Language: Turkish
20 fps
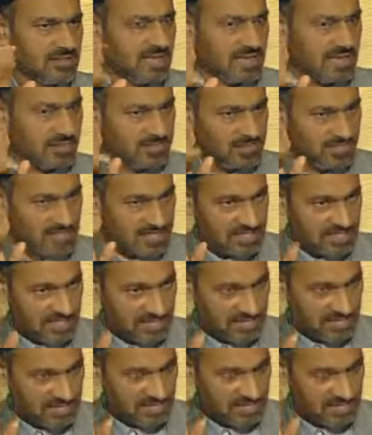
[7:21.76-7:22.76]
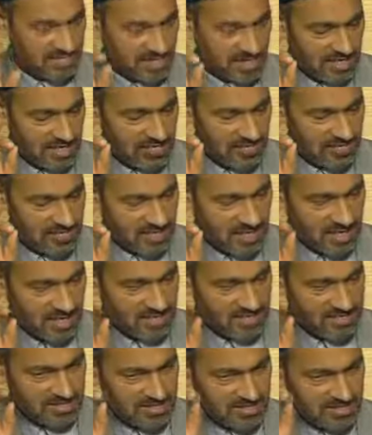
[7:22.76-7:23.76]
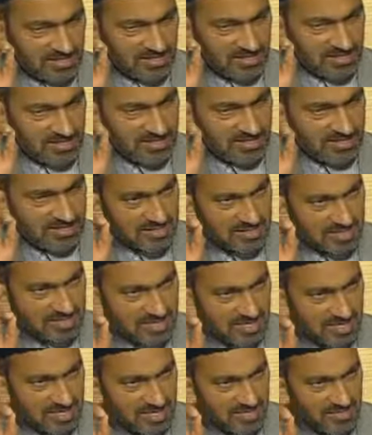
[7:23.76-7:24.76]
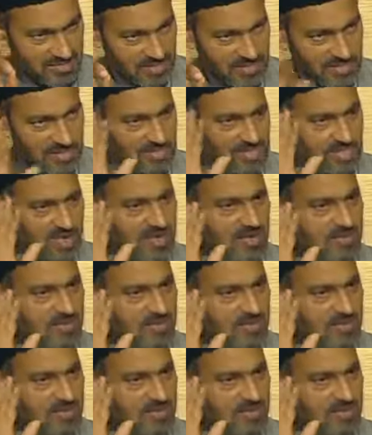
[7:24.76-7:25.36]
Arapça dil Arapça yaratıldığından beri,